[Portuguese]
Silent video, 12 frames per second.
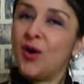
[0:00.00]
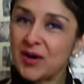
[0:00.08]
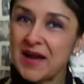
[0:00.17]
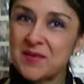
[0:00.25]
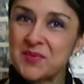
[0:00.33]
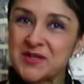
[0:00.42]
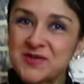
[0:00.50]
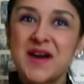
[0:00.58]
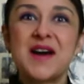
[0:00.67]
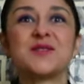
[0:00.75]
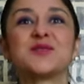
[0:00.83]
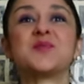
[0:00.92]
Olá
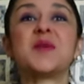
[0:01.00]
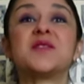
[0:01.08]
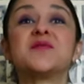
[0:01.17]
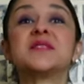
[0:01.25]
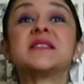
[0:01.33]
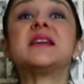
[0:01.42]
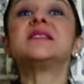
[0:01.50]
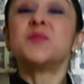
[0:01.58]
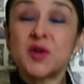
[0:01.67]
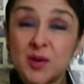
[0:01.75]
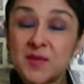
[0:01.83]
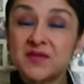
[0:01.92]
pessoal, tudo bem com vocês?
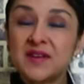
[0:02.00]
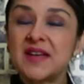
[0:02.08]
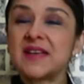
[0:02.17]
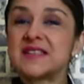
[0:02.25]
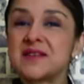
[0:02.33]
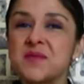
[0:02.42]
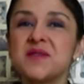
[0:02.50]
Meu nome é Vanessa,